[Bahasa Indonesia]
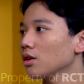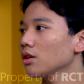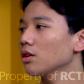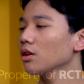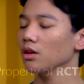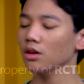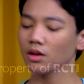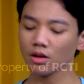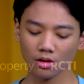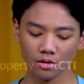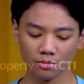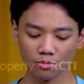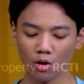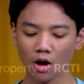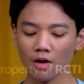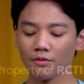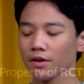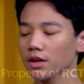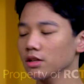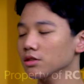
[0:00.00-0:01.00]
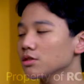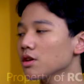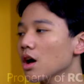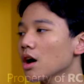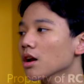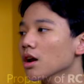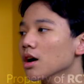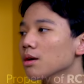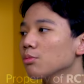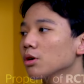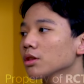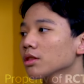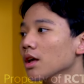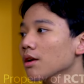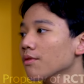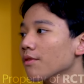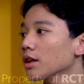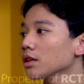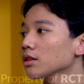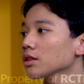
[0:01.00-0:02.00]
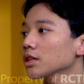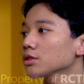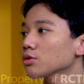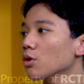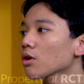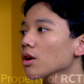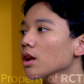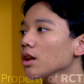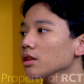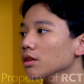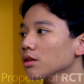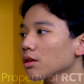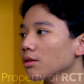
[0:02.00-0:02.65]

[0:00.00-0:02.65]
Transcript: Ini mau hafalan sejarah buat tar Fadil tes oral di